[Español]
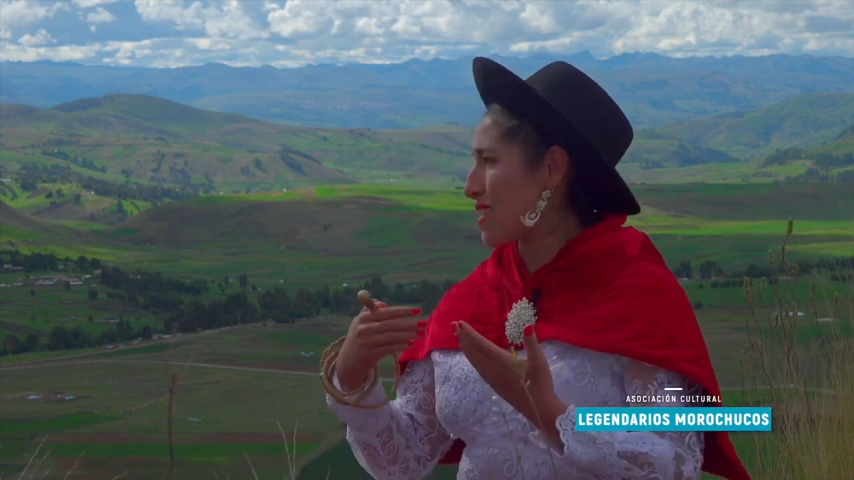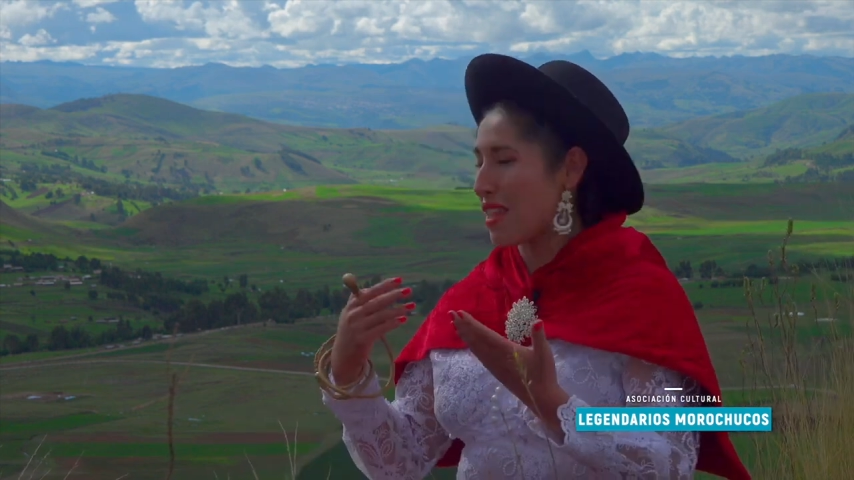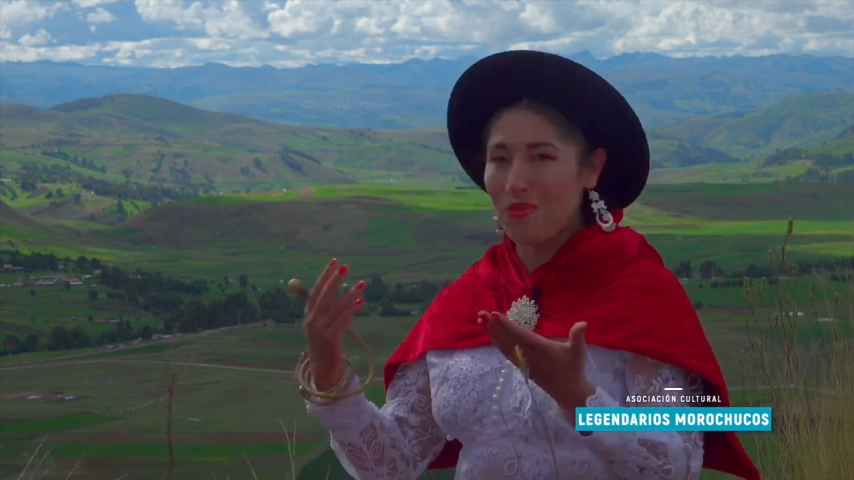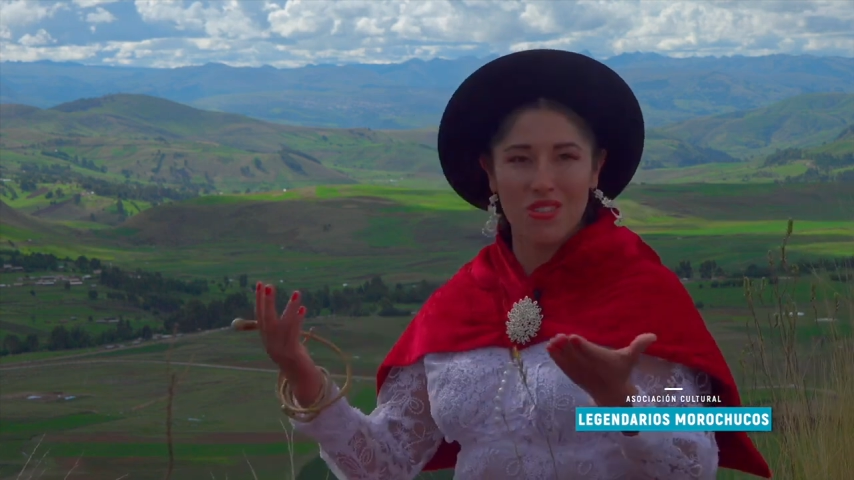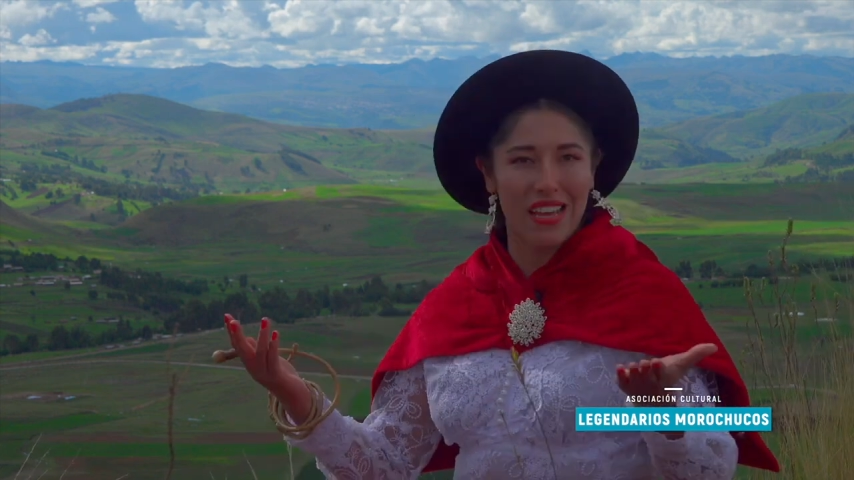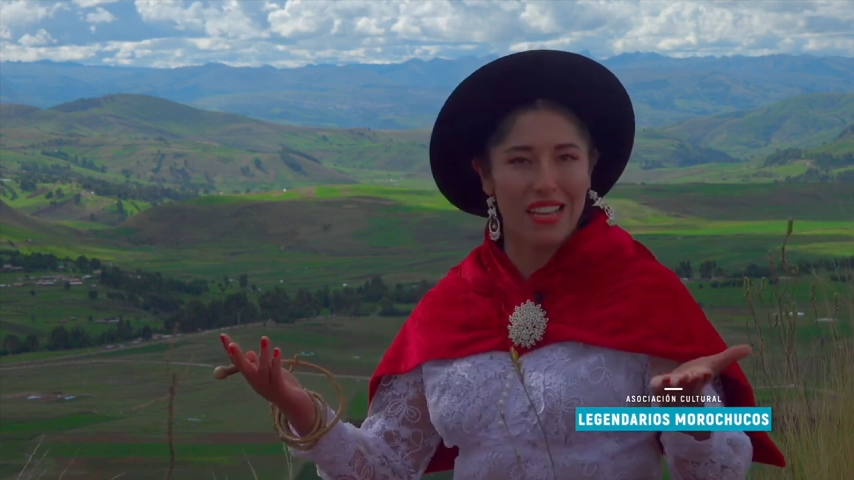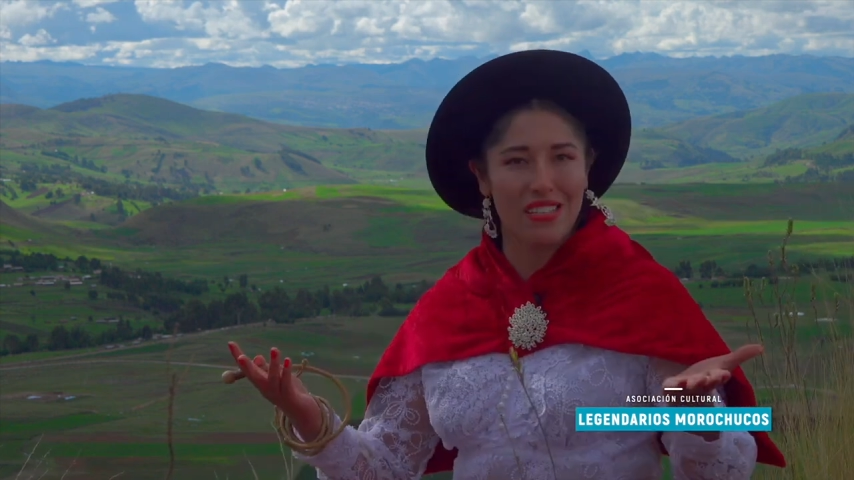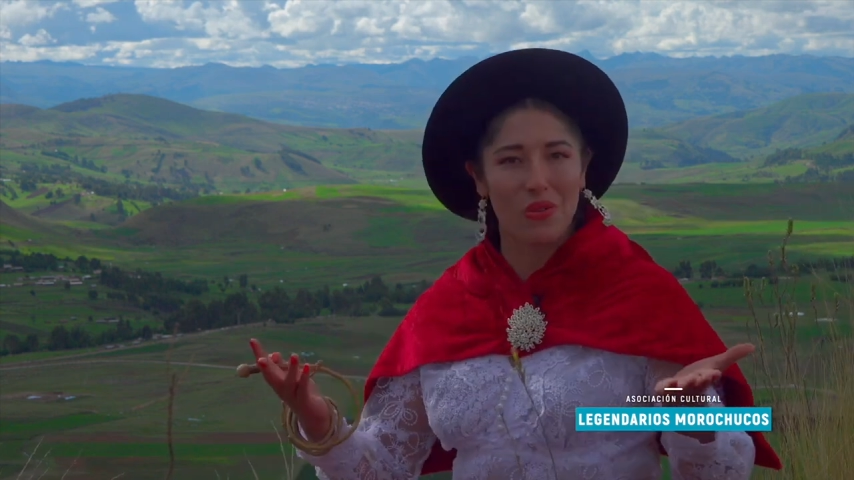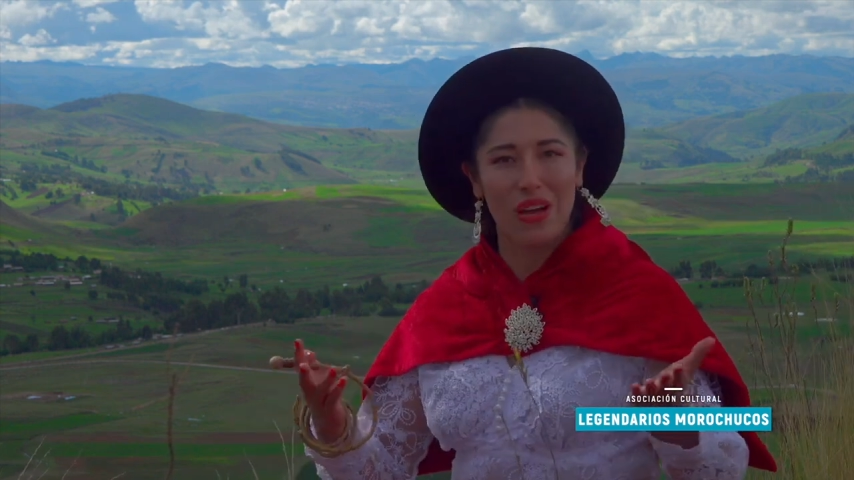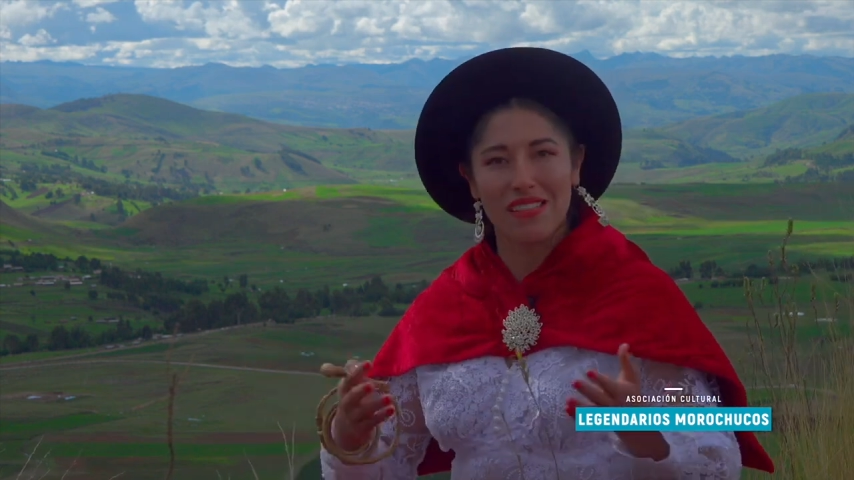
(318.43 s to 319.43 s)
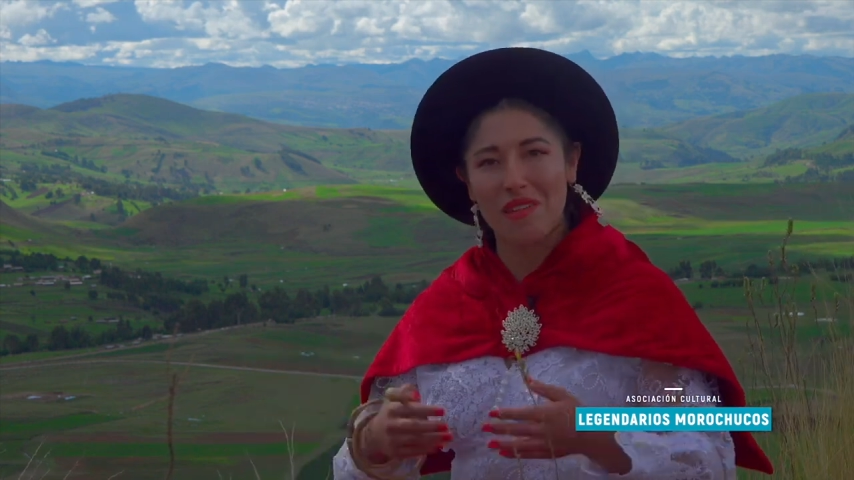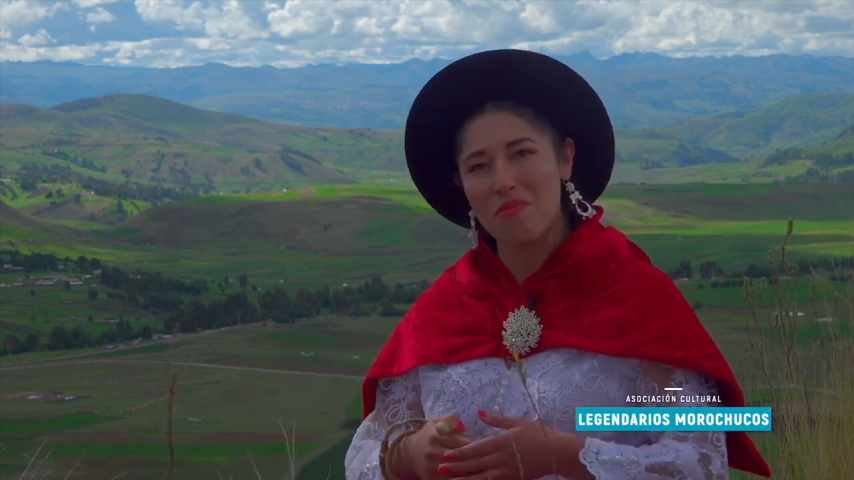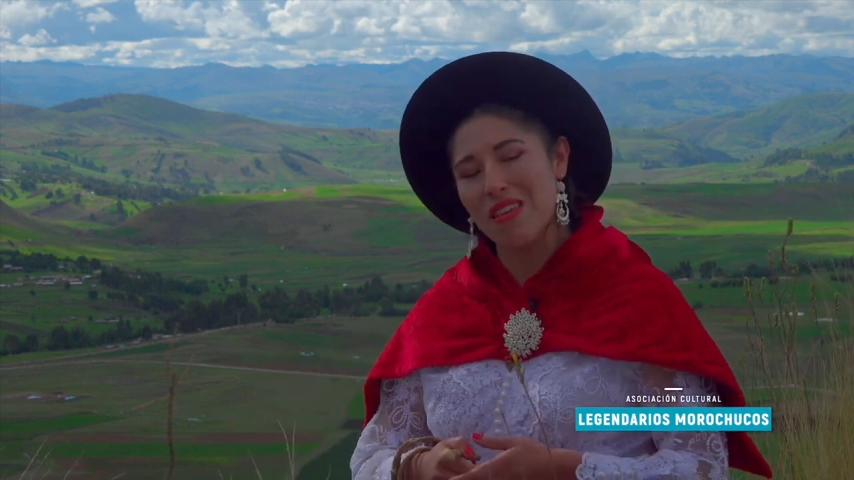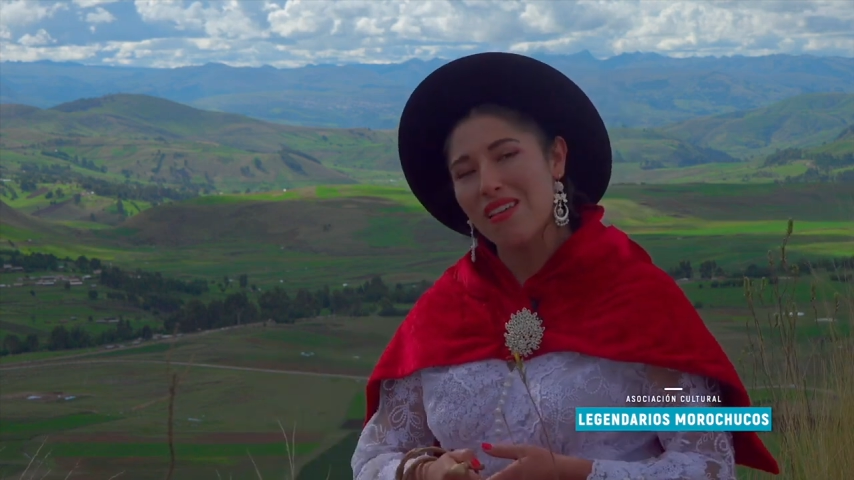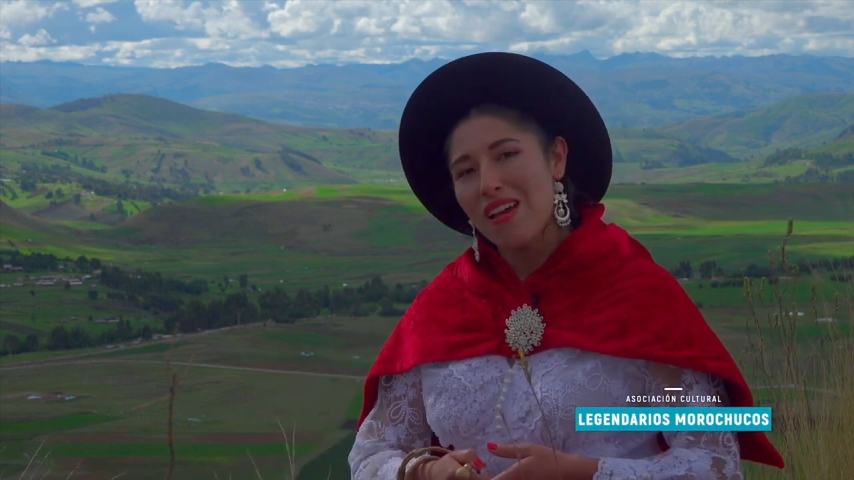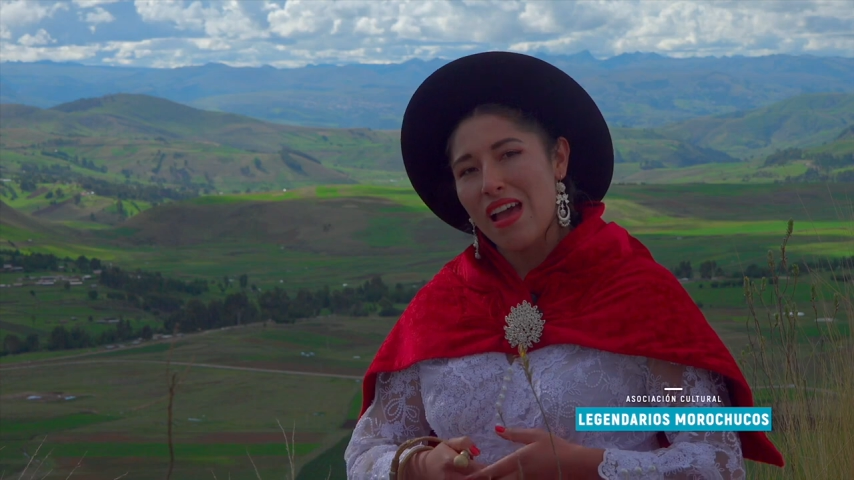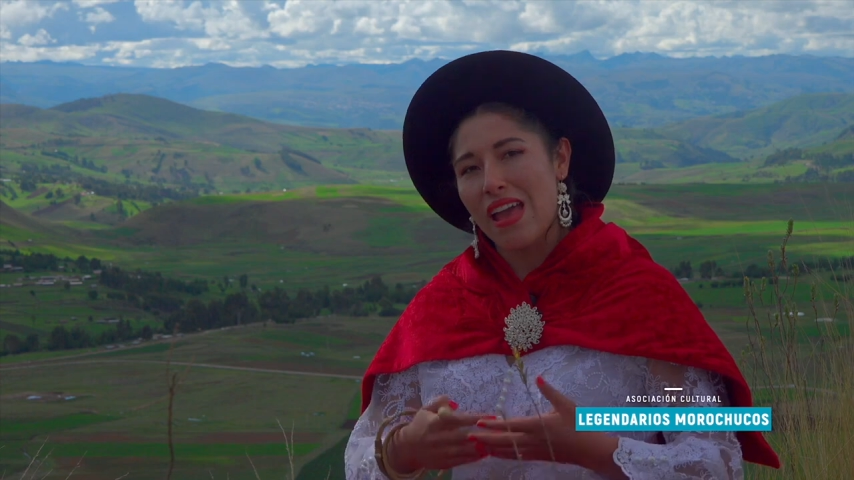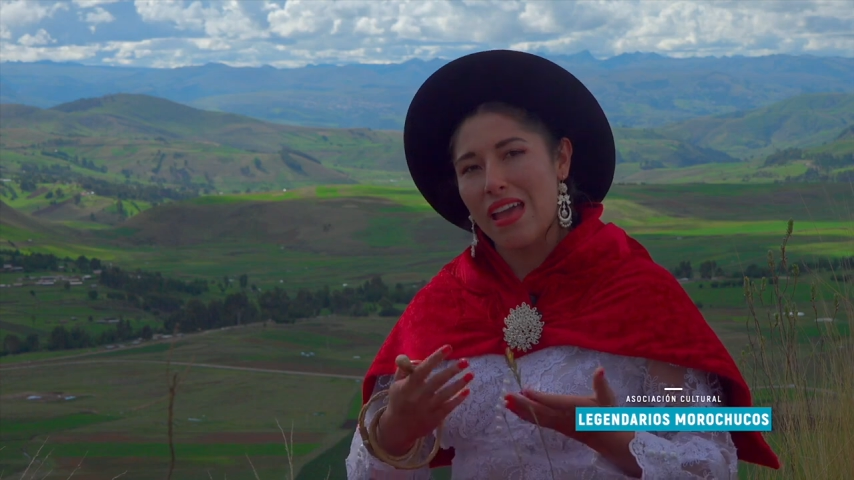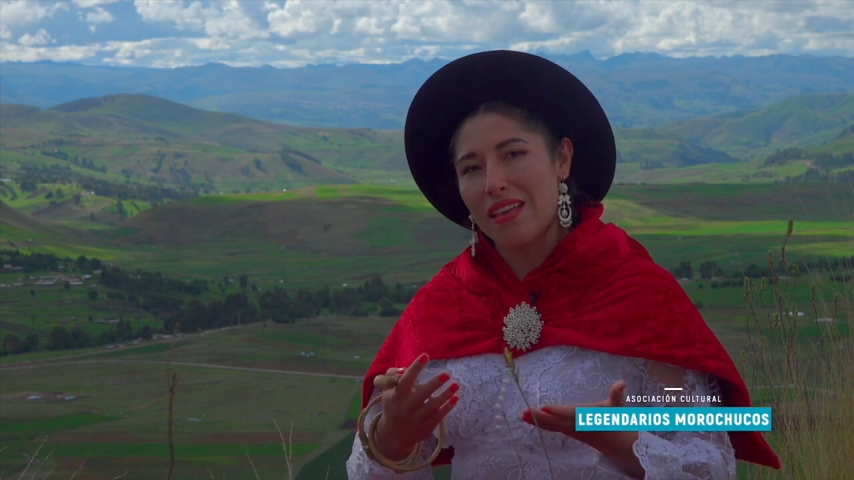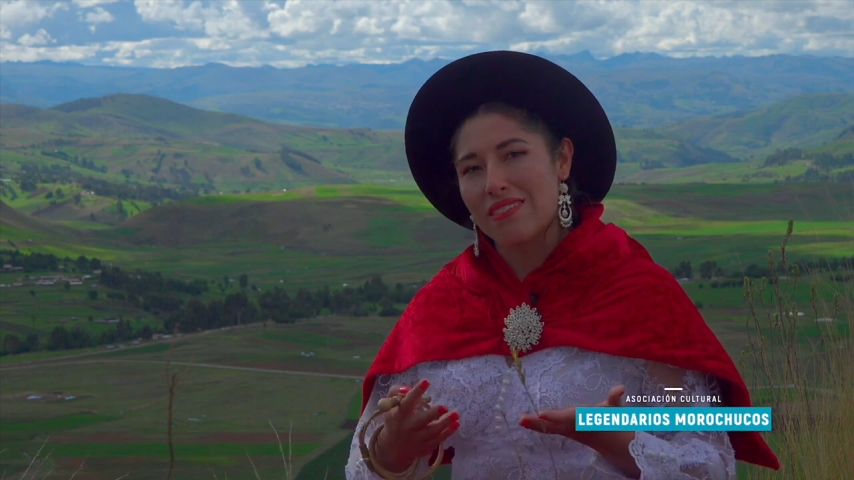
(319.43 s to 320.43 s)
Tenemos en este lugar también
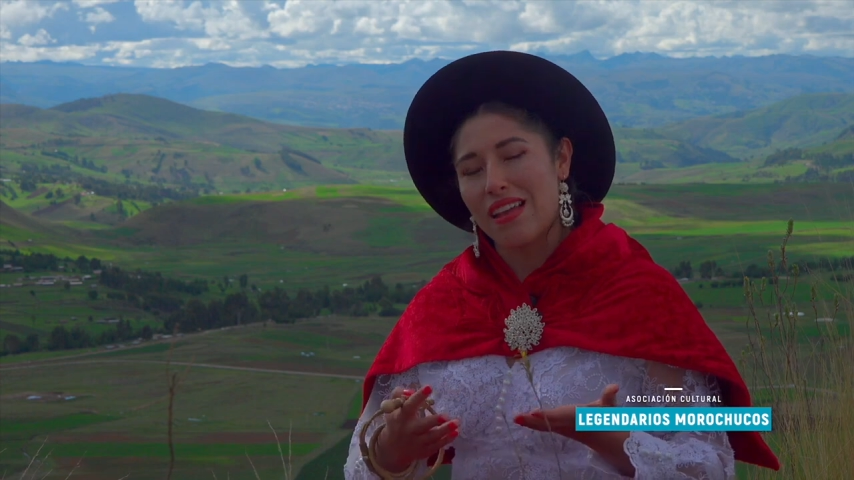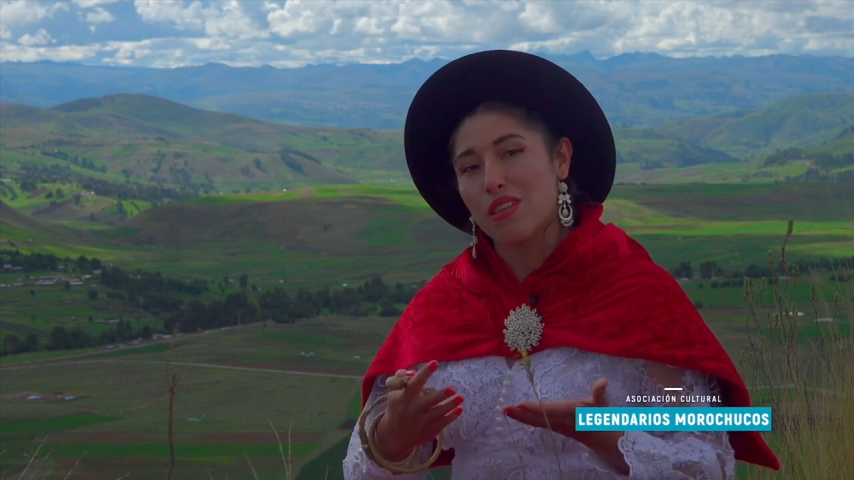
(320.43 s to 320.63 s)
este,